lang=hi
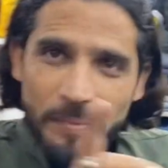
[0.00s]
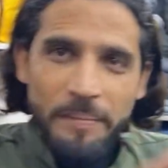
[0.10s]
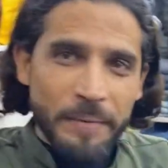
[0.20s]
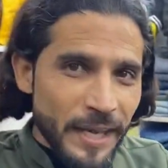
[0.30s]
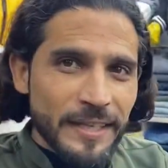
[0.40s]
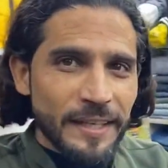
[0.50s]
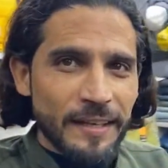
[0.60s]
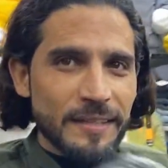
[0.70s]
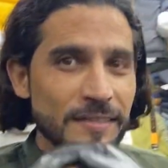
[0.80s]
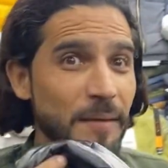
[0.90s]
आपने पहनी है
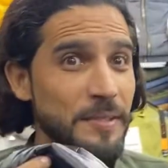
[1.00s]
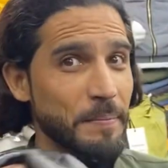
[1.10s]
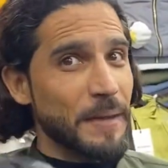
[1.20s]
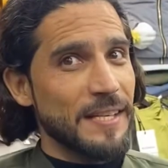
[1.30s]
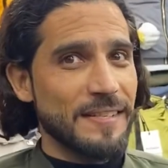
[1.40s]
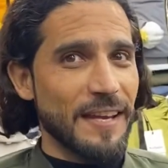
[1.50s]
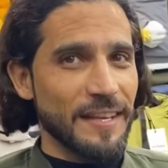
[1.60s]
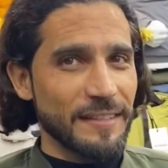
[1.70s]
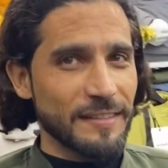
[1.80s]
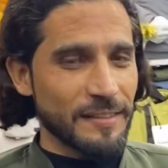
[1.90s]
ना सबसे बेस्ट हाँ।
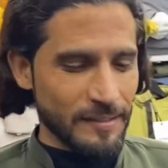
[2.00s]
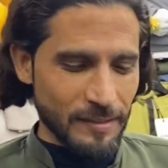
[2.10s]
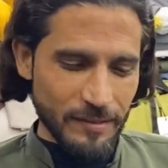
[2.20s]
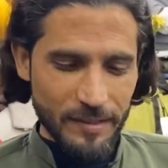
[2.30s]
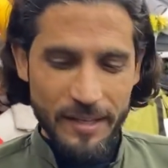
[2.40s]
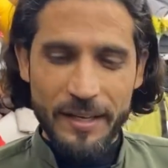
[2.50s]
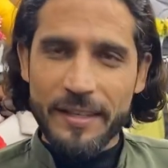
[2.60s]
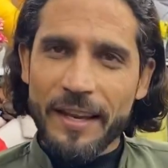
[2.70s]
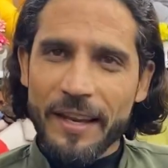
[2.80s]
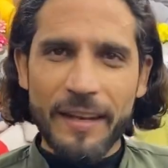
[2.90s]
है अच्छा अगर
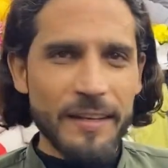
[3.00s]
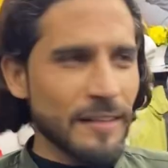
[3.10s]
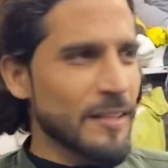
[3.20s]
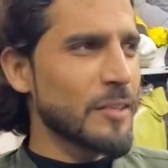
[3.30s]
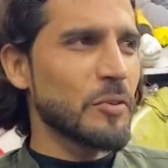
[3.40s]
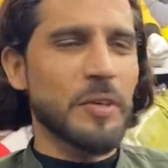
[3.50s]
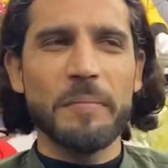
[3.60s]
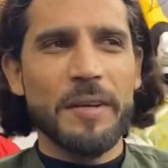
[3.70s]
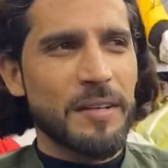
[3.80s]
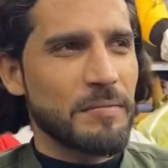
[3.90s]
ये लेना चाहते तो ये
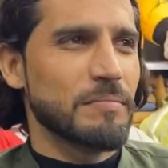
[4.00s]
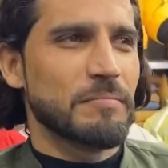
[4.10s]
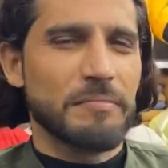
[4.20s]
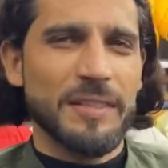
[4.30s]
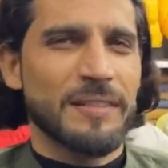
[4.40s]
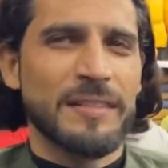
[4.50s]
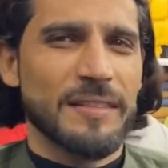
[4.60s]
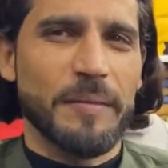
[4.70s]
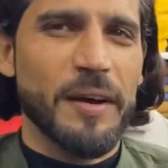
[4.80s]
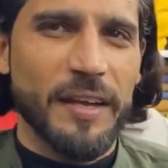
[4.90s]
मेरे मकसद
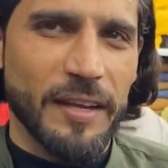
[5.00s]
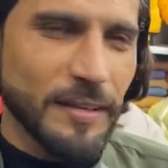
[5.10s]
से भाई